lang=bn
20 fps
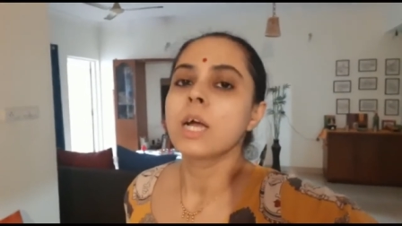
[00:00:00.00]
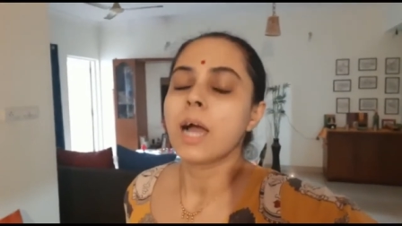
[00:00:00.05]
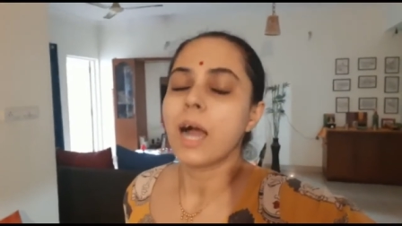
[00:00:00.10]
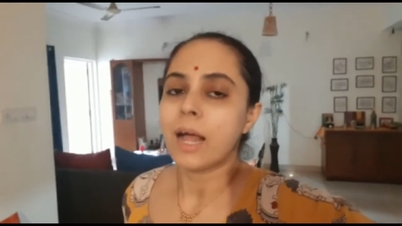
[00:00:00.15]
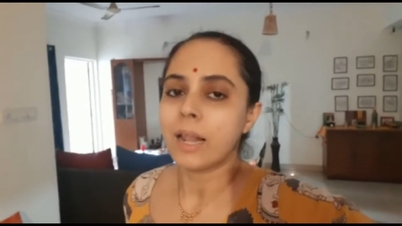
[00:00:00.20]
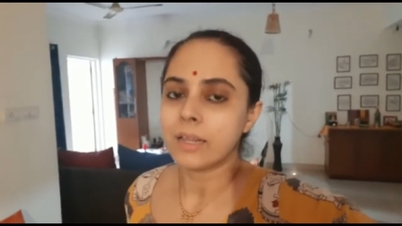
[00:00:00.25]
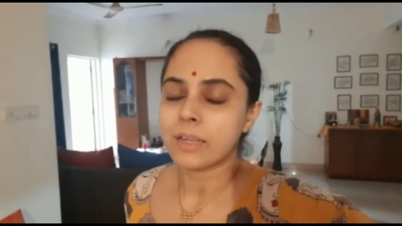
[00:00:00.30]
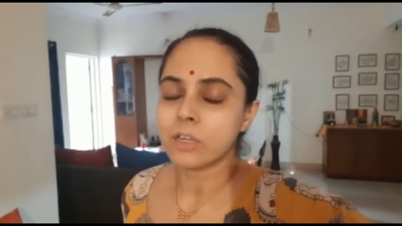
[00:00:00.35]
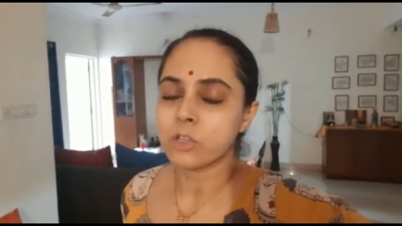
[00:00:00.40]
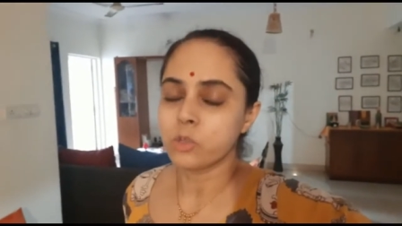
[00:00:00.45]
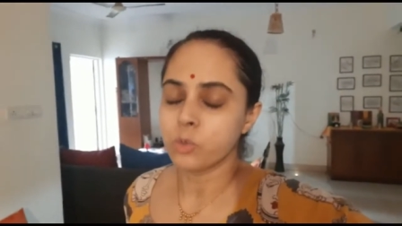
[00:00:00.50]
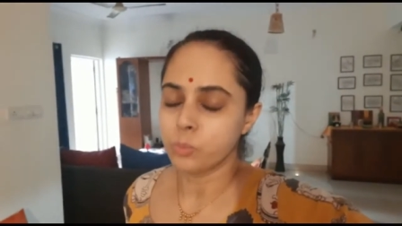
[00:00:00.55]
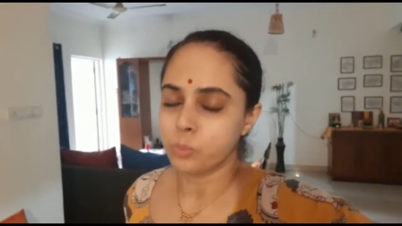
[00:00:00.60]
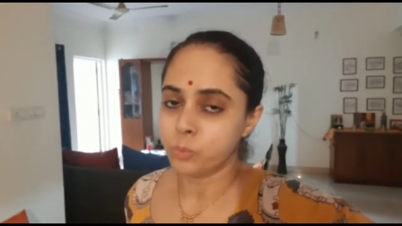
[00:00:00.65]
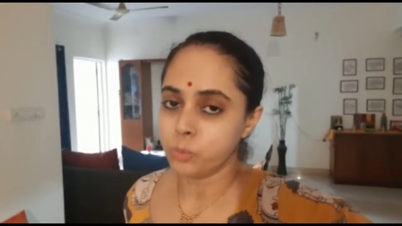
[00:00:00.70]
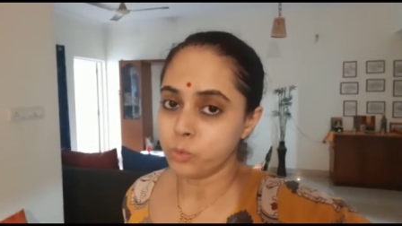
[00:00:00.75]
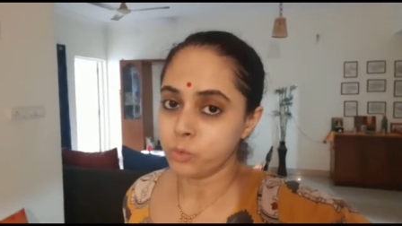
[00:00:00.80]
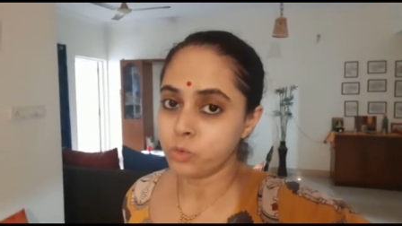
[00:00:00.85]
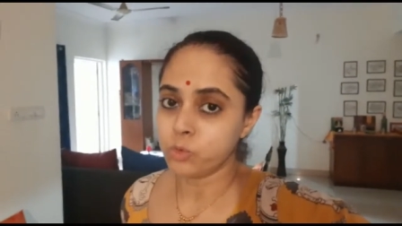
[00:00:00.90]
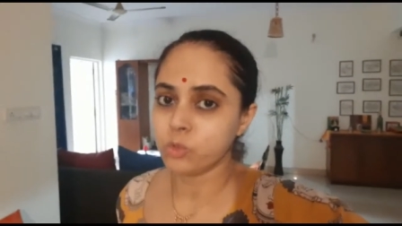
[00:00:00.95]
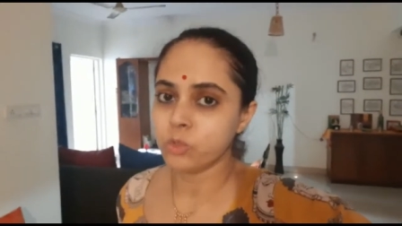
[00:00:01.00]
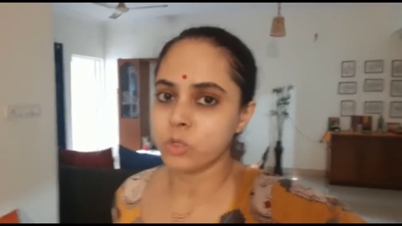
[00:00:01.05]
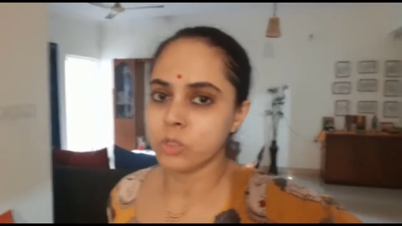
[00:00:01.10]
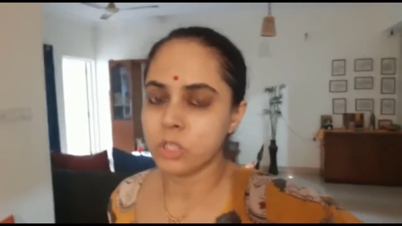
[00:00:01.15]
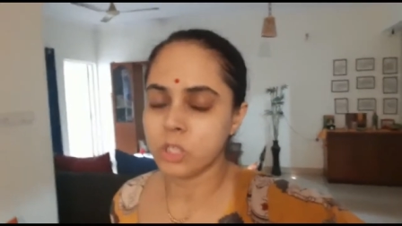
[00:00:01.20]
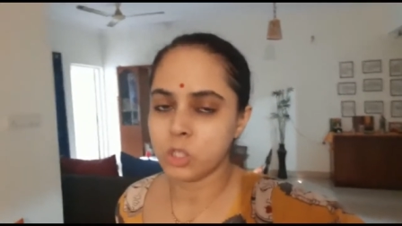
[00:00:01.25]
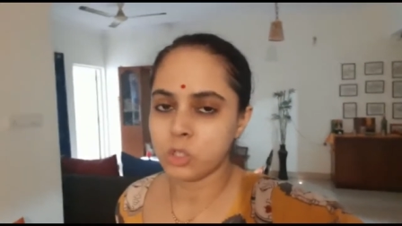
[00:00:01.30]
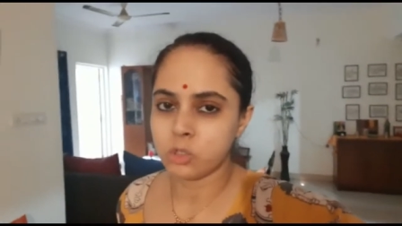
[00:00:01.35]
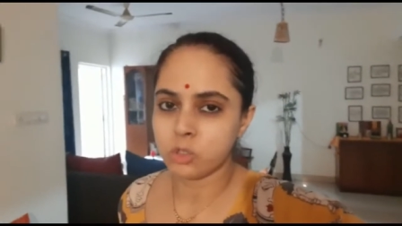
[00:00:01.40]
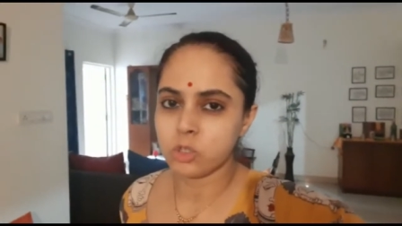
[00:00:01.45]
কালকে তো পুজো
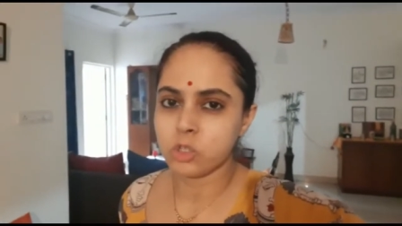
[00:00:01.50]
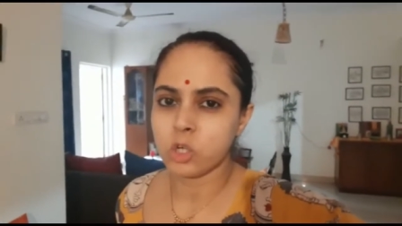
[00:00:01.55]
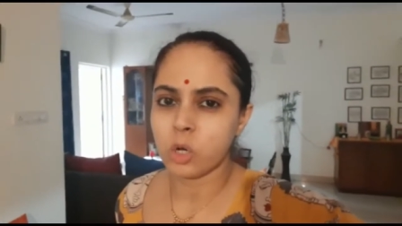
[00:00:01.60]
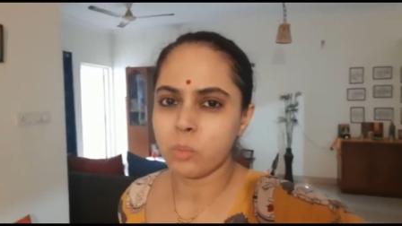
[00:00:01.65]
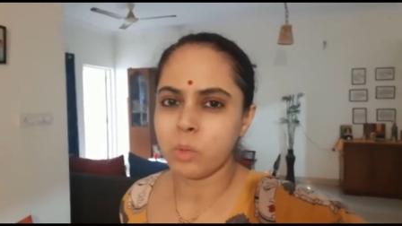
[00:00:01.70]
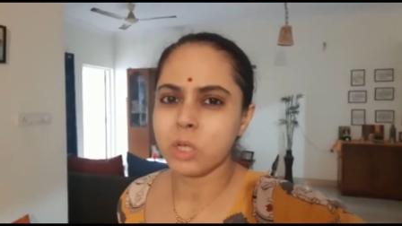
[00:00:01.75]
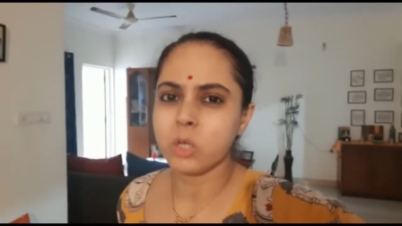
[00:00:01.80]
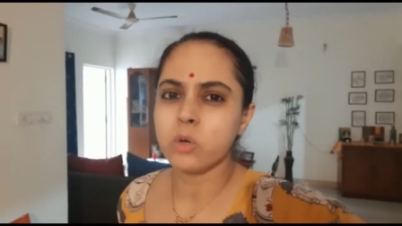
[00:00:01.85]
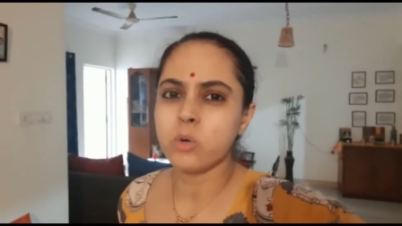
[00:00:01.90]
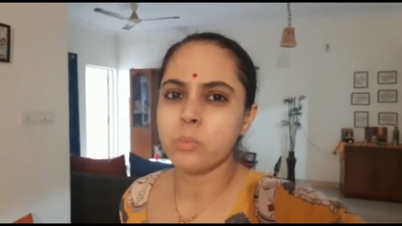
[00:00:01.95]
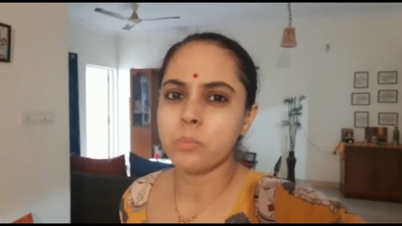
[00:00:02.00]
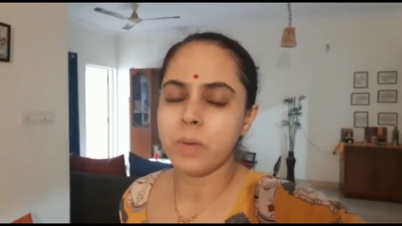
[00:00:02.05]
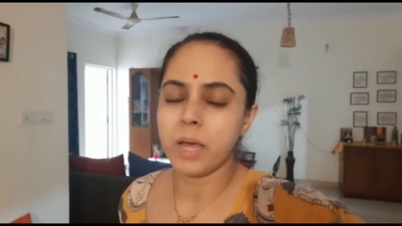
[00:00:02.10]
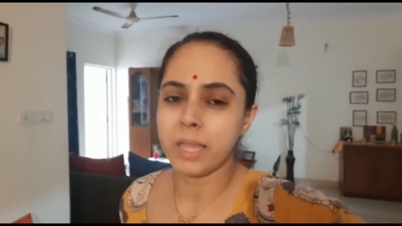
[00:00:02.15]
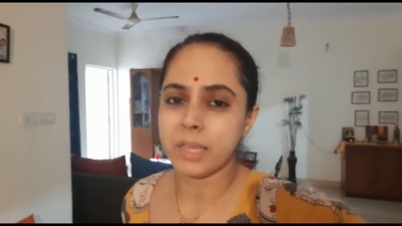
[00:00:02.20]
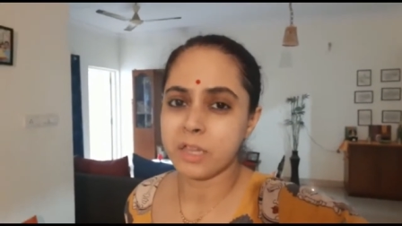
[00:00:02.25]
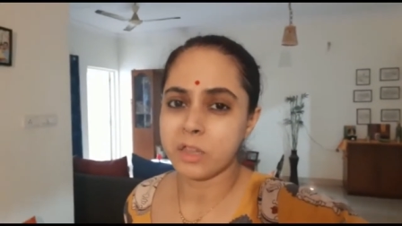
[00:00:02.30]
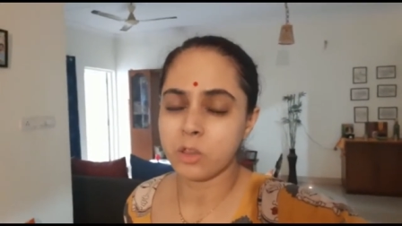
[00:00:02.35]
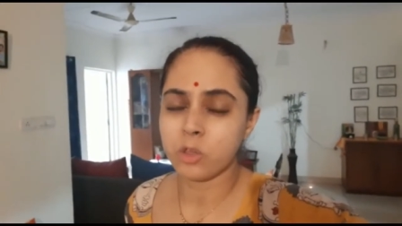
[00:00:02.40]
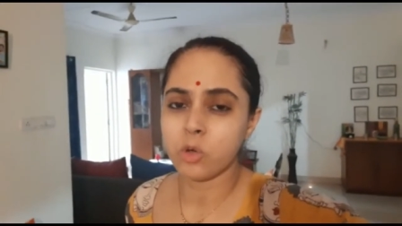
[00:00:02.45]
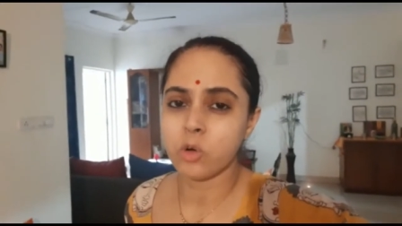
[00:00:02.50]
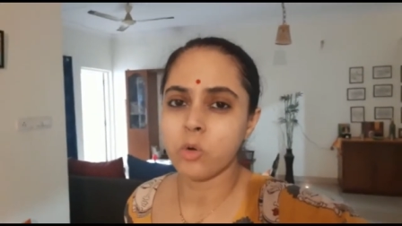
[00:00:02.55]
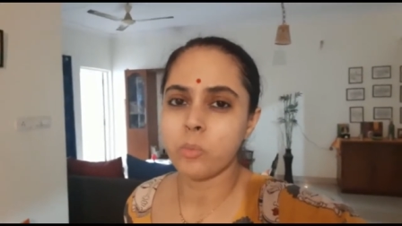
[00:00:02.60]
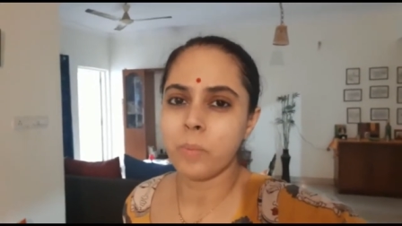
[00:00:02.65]
নিশ্চয়ই সবাই খুব ব্যস্ত